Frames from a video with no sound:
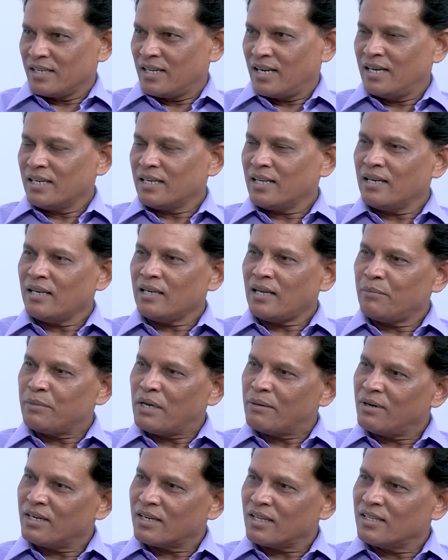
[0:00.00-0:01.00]
అది అంటే ఆమె
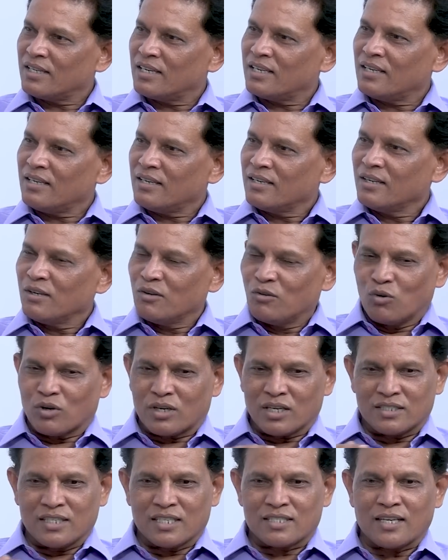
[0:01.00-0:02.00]
ఏమంటది
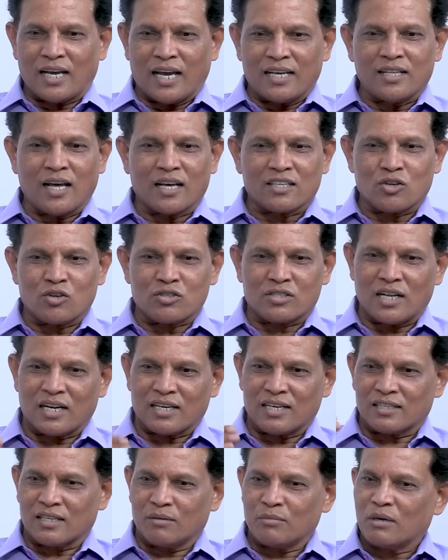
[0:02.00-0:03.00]
ఒక జస్ట్ ఐదారు సంవత్సరాల
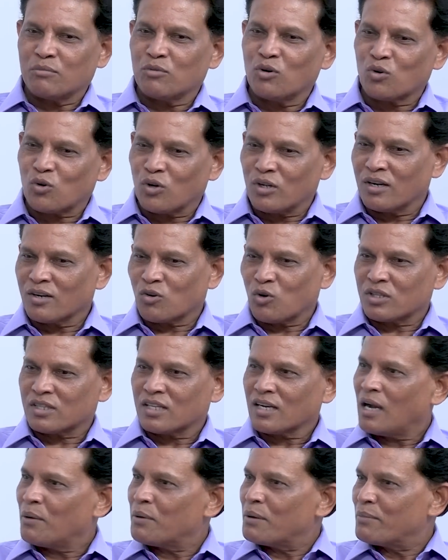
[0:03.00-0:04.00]
క్రితం ఏమో
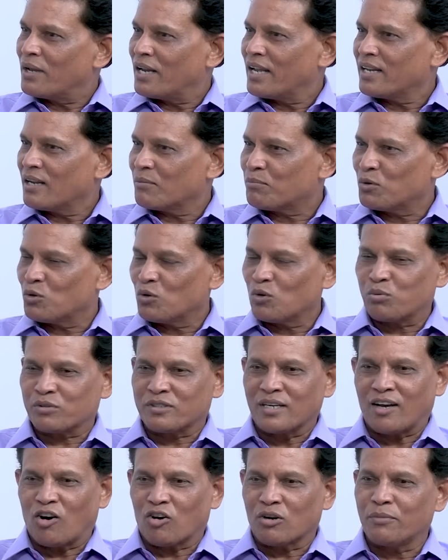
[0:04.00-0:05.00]
కొత్తగా ఎమ్మెల్యే అయినప్పుడు
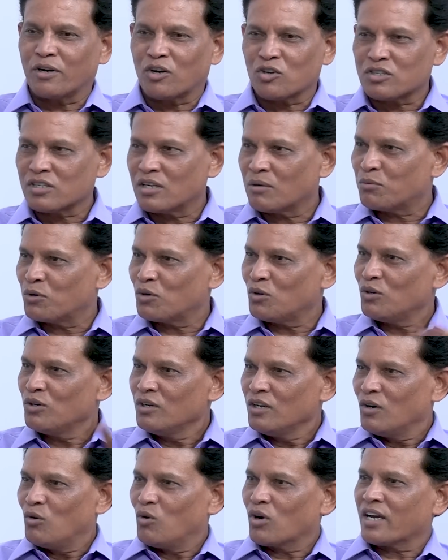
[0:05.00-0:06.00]
గవర్నమెంట్ వచ్చినప్పుడు
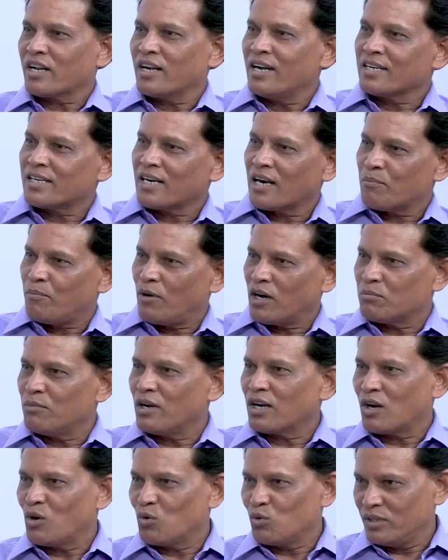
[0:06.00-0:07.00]
ఒక రెంటెడ్
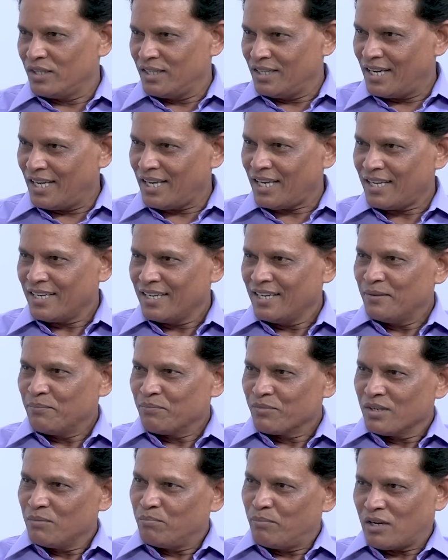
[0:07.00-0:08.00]
అపార్ట్మెంట్లో ఉండి
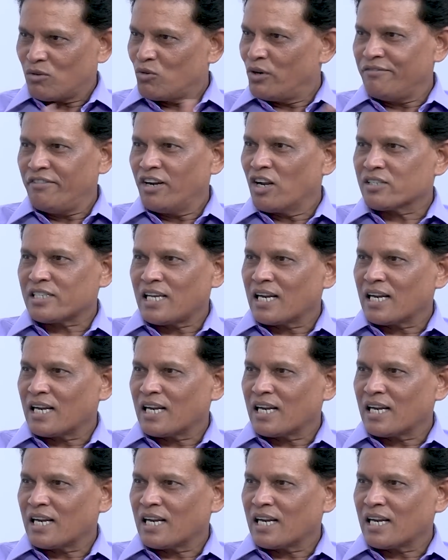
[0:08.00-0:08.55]
మనకు వీడియో